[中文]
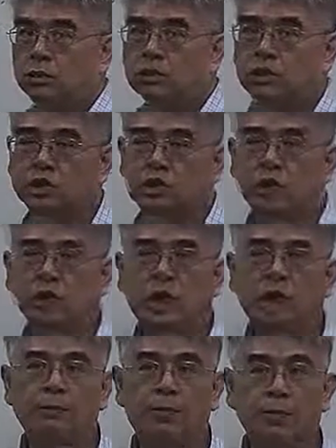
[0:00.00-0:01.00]
你十
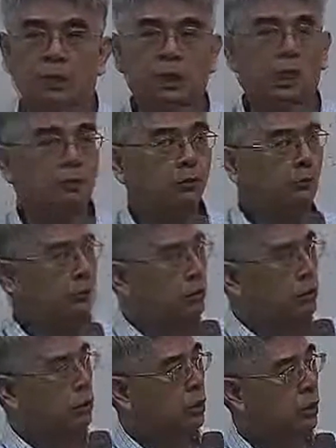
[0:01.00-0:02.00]
家每一家如果
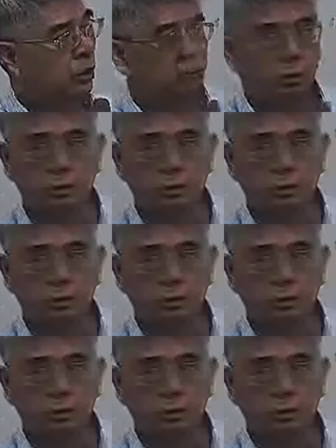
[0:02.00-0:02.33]
都是零点